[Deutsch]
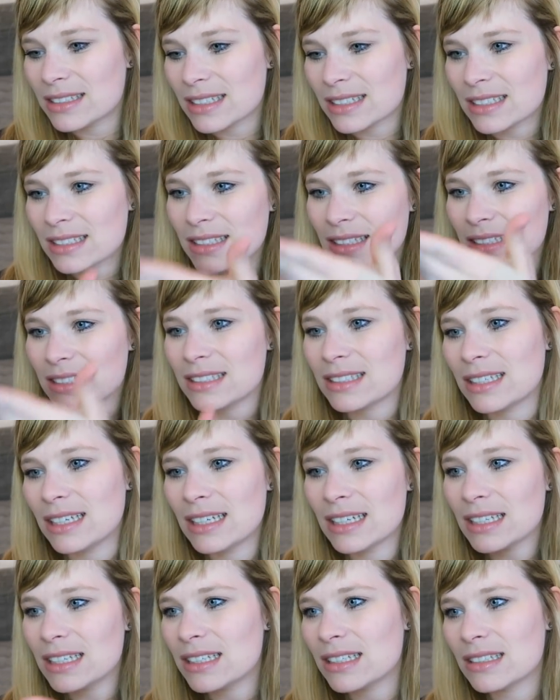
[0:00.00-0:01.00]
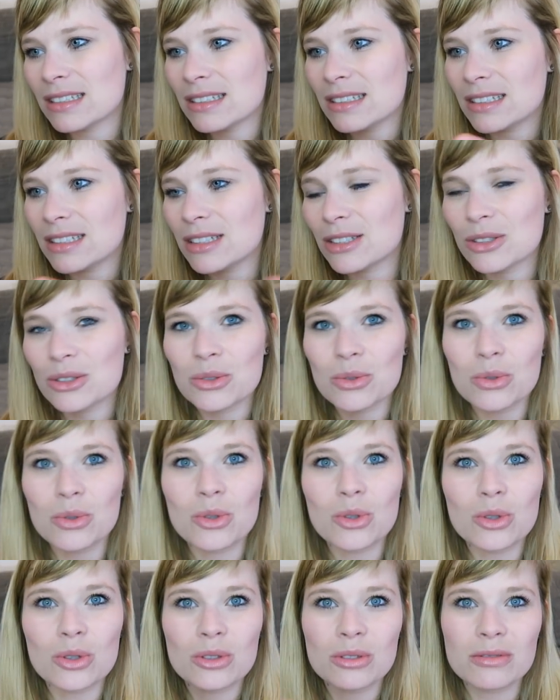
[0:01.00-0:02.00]
dass das hinten
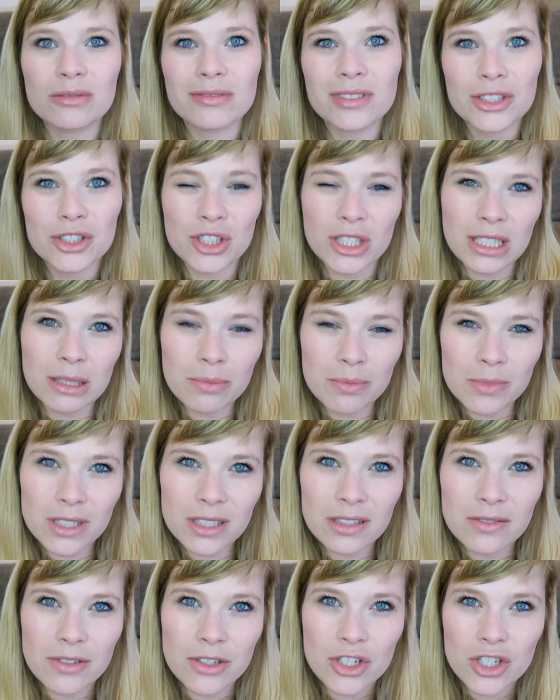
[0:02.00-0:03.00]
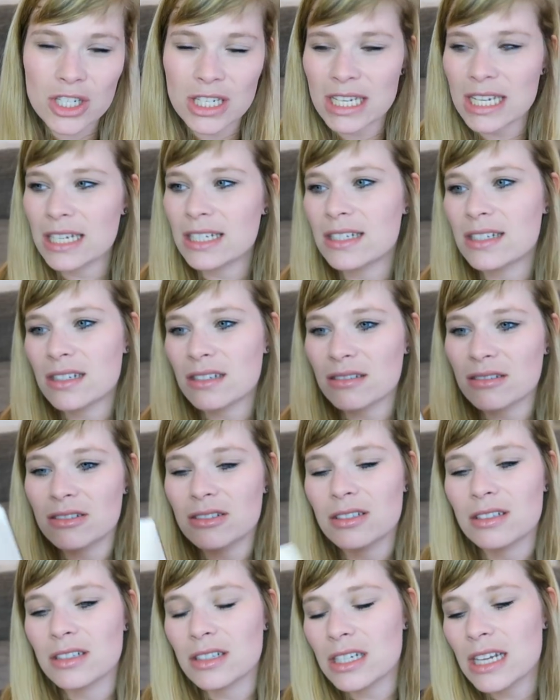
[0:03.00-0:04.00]
so geschrieben ist, wie es steht.
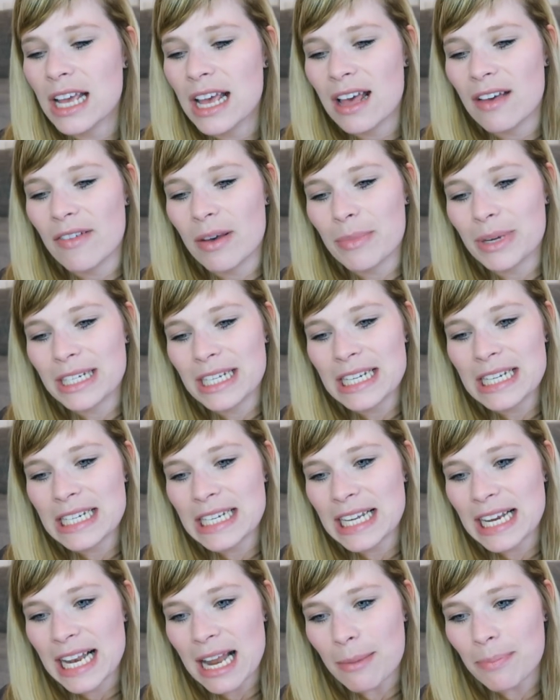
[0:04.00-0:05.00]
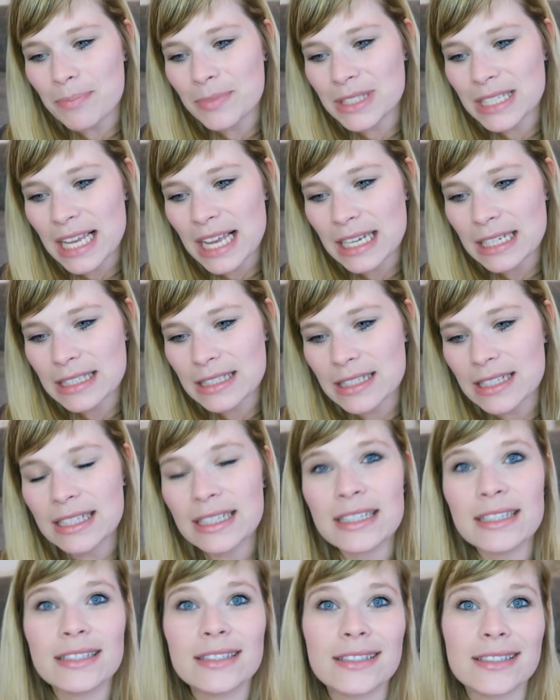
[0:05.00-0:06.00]
Und wenn man in den Klappentext
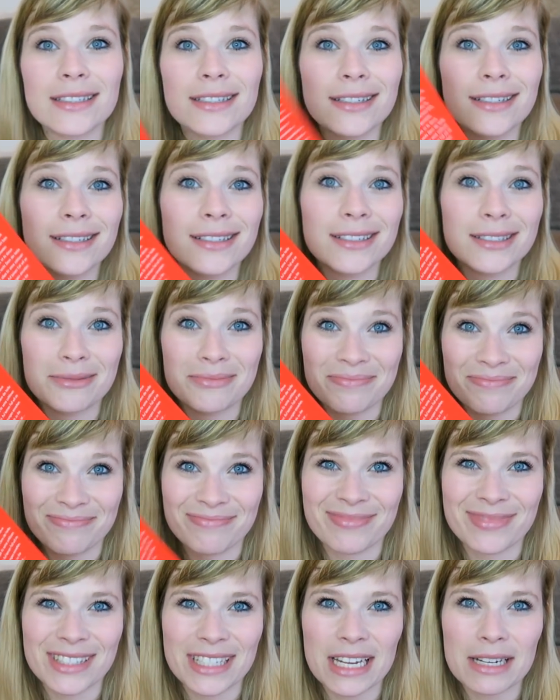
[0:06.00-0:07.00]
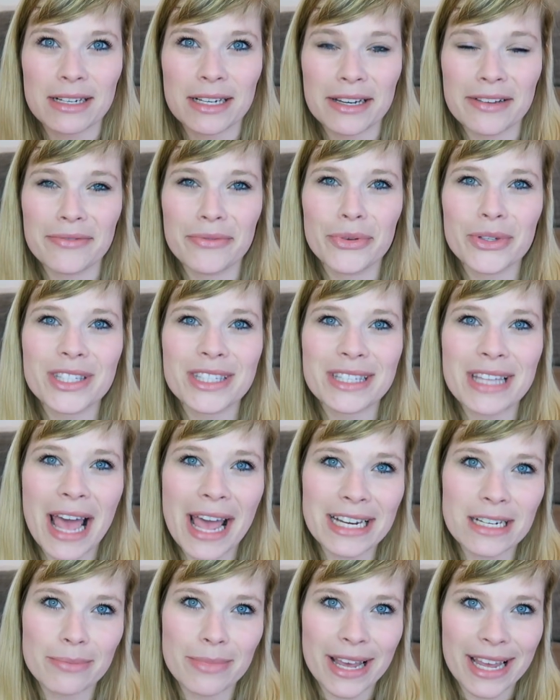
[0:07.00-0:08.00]
liest, äh, dann wird
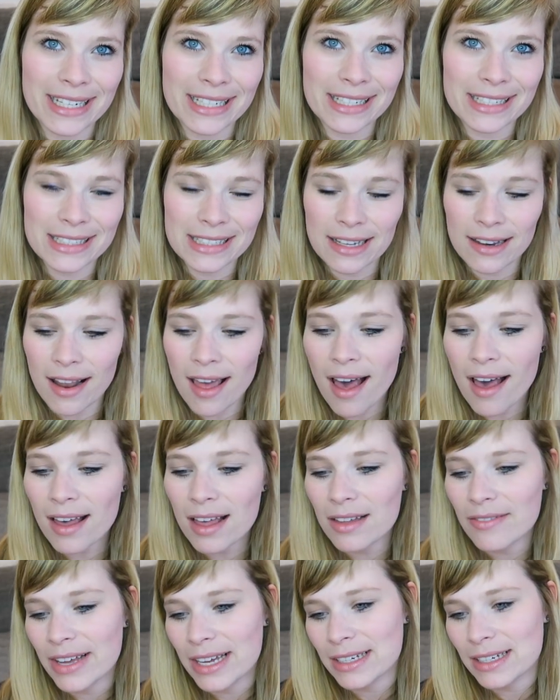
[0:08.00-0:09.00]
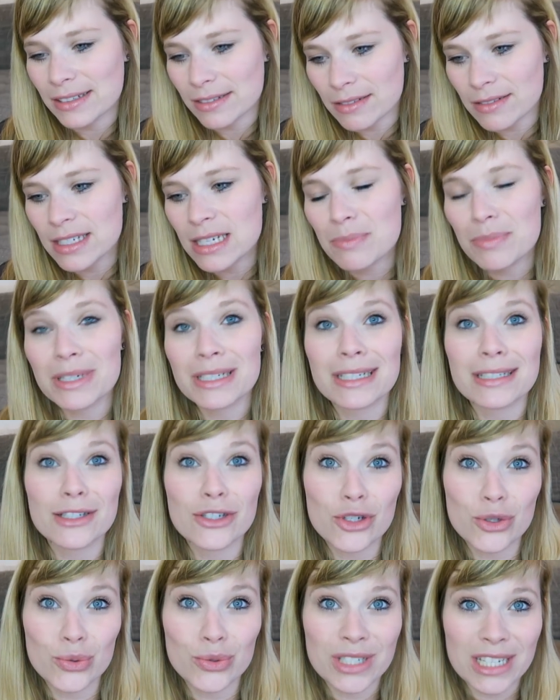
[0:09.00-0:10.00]
einem einiges klarer, weil dann sieht man, dass
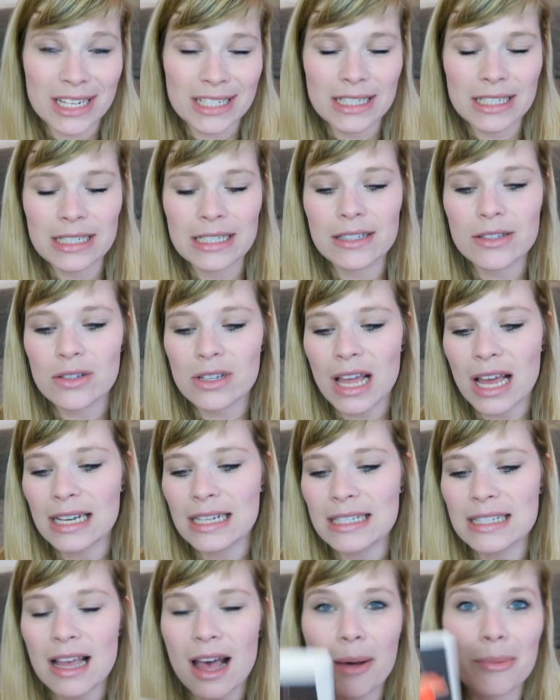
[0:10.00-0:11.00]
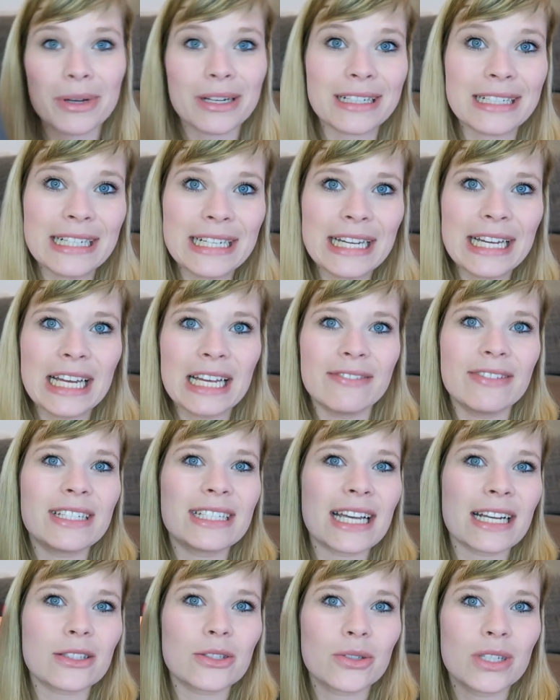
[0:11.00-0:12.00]
sie Studentin ist und alles. Aber wie
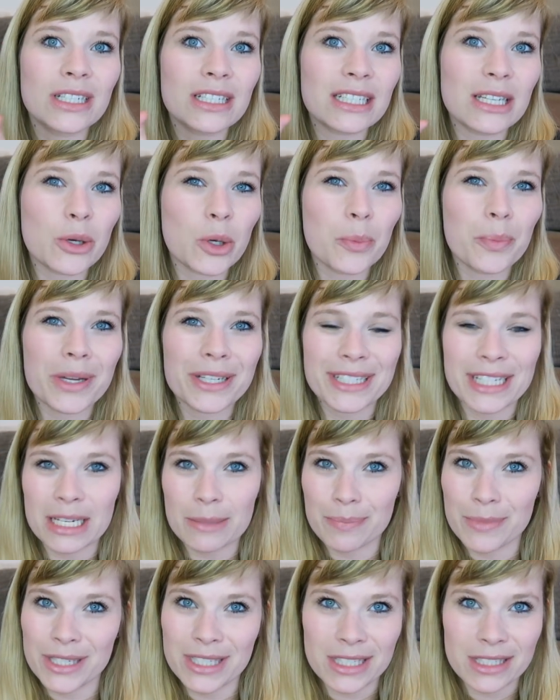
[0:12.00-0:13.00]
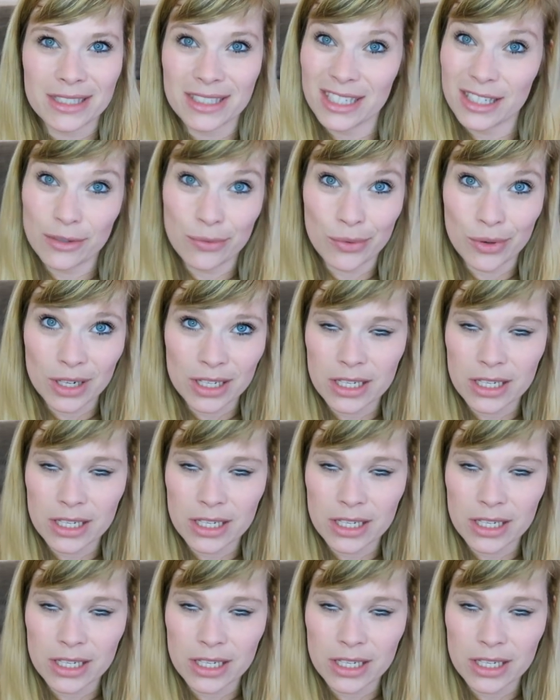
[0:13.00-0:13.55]
gesagt, so hinten der Rückband hat mich nicht